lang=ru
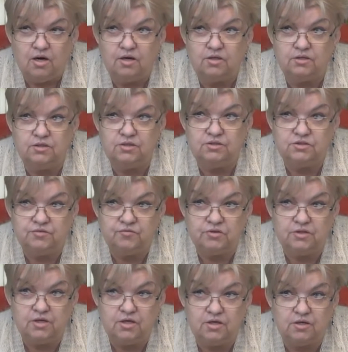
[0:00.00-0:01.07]

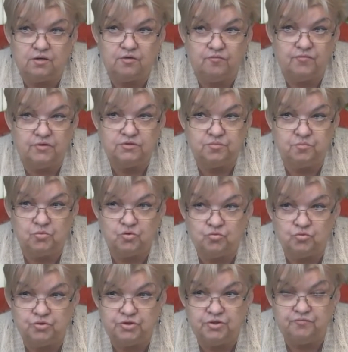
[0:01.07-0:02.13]
Цветки их вас
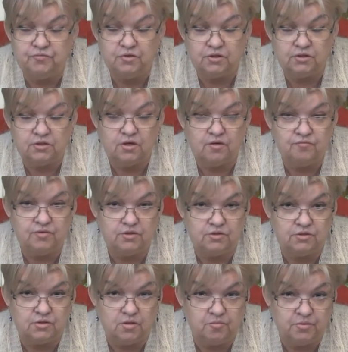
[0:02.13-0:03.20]
могут не
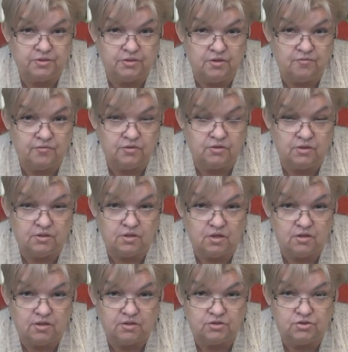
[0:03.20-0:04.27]
вдохновить, это обыкновенный
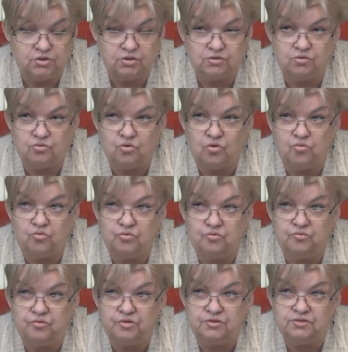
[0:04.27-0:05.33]
калачик, но
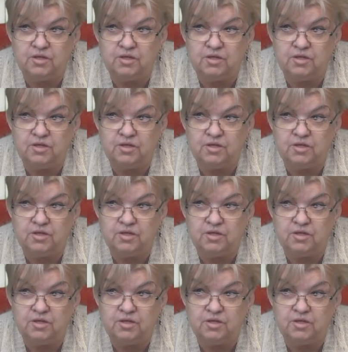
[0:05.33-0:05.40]
о,